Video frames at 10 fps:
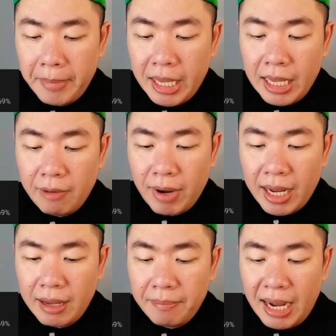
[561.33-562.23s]
มีไว้
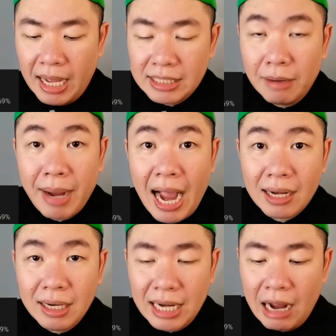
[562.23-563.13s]
มาสักพัก
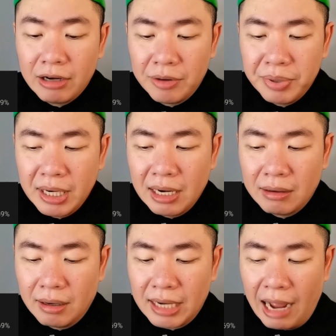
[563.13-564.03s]
หนึ่งแล้วนั้นเพื่อนแล้
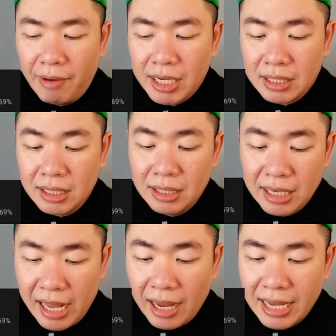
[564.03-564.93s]
วก็กะว่าจะถือ
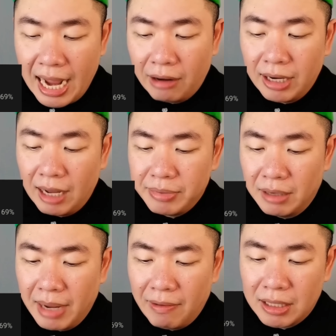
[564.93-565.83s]
ระยะยาวนะครับ ถึ
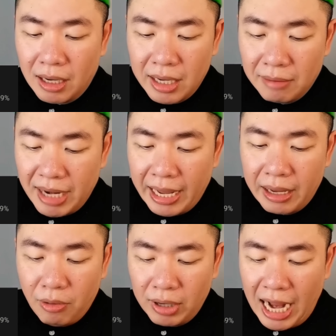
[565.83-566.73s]
งแม้ว่าตอนนี้กำไร
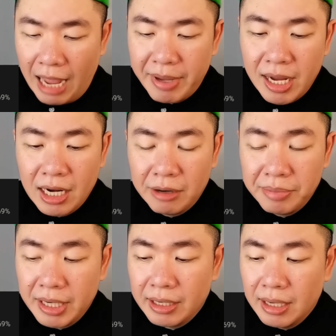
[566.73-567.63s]
หดหายไปเยอะนั้น
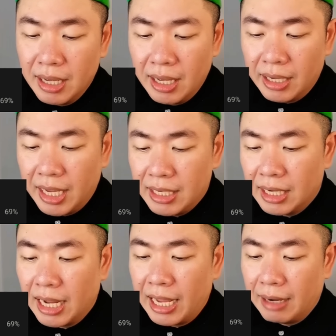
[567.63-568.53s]
เพื่อน คิด
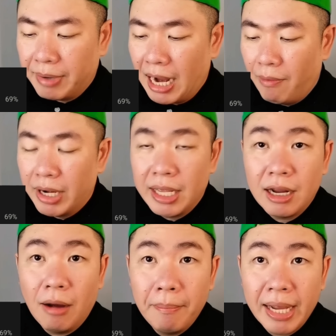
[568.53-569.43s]
ยังไงกับข่าววันนี้
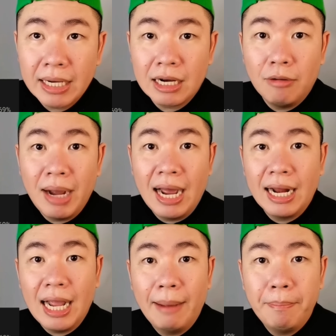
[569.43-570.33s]
คอมเมนต์กันเข้ามา
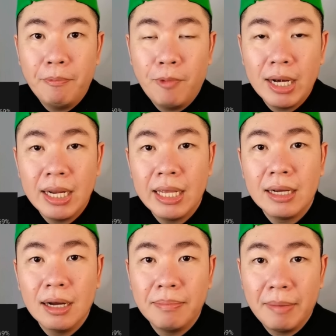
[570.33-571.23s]
นะครับ วันนี้
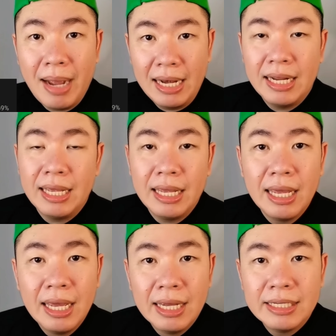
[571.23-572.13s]
ก็ประมาณนี้
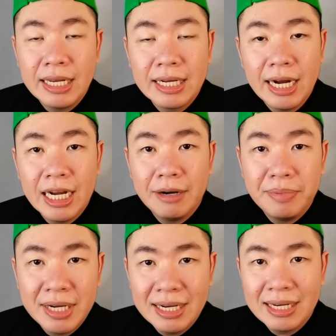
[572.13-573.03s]
เช่นเคยนั้น
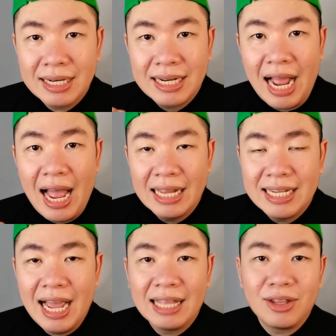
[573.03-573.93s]
เพื่อนกาด
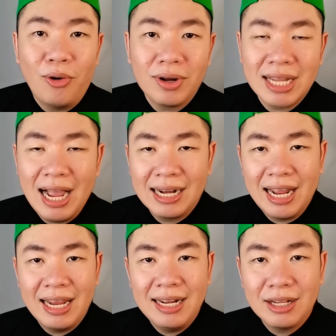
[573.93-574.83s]
อย่าตกทั้ง
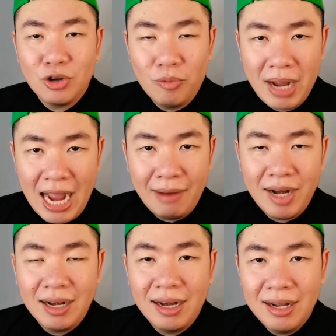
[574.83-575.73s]
ในเรื่องสุขภาพ
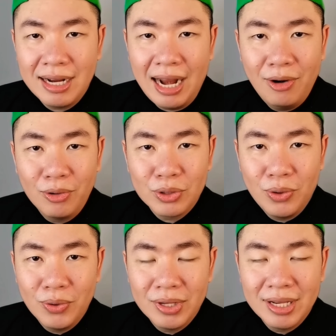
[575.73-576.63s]
และในเรื่องการลง
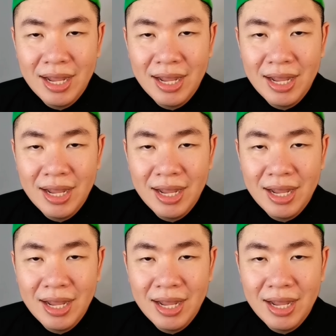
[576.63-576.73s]
ทุน